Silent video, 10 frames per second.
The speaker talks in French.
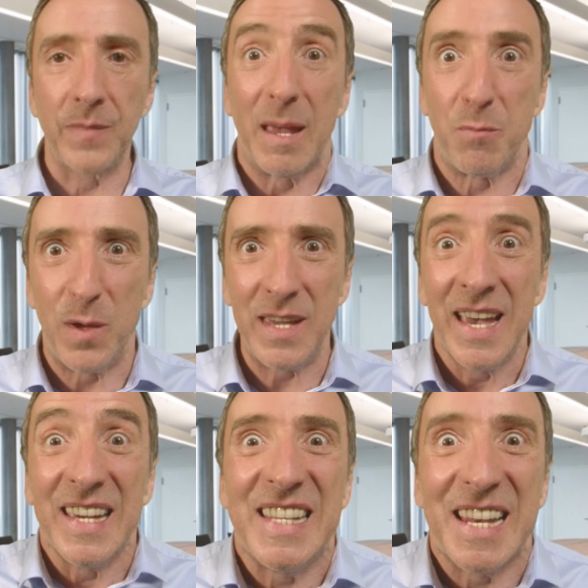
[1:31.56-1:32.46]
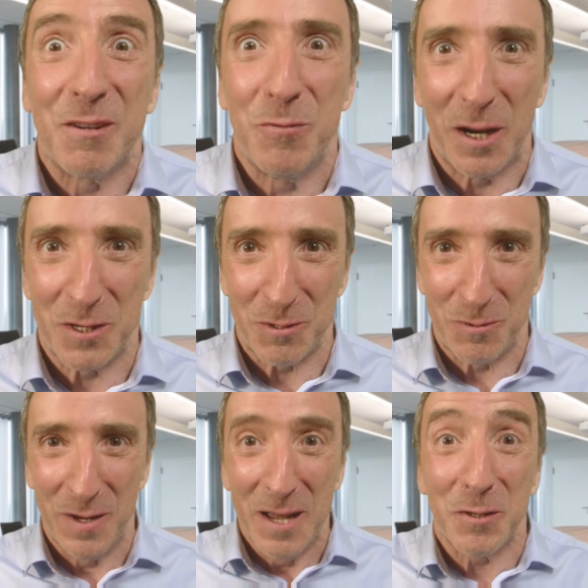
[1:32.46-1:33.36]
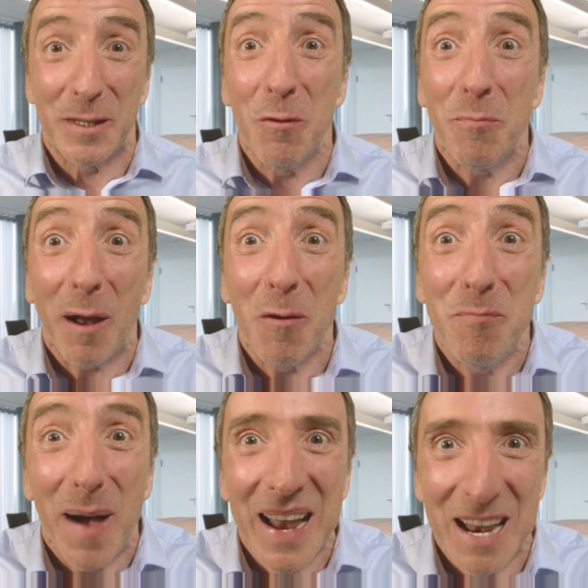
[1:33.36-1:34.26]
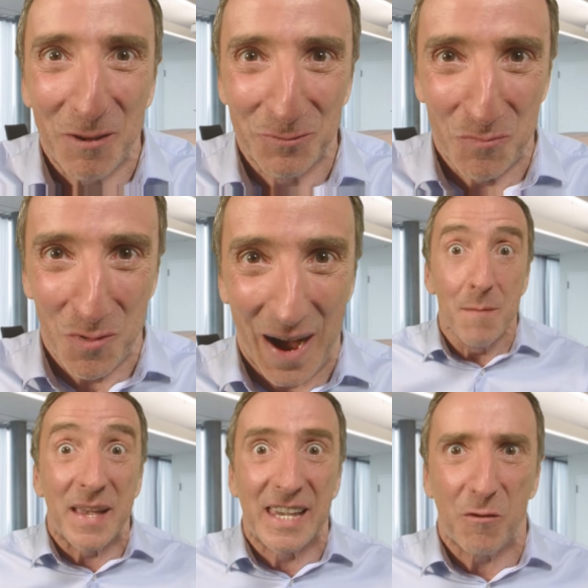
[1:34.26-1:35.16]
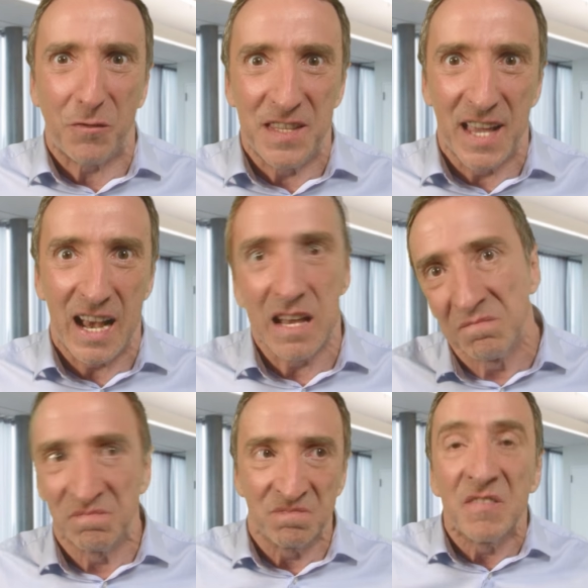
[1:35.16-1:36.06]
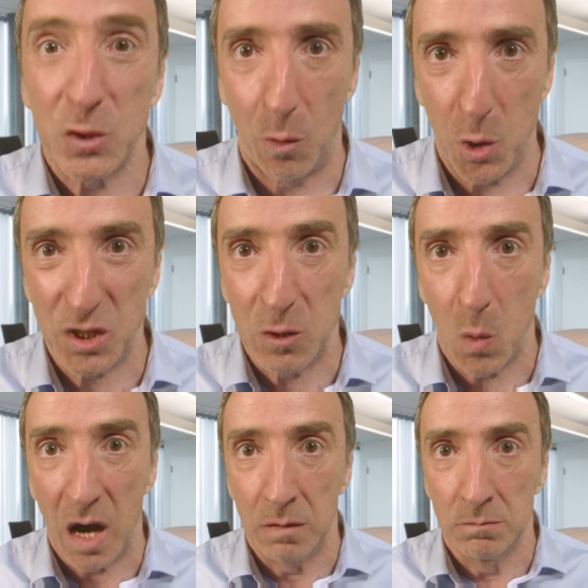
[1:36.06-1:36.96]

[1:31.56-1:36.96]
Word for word: Et puis, il y a les courageux, ceux qui ne parlent pas la langue de bois, mais qui au final s'en mordent les doigts.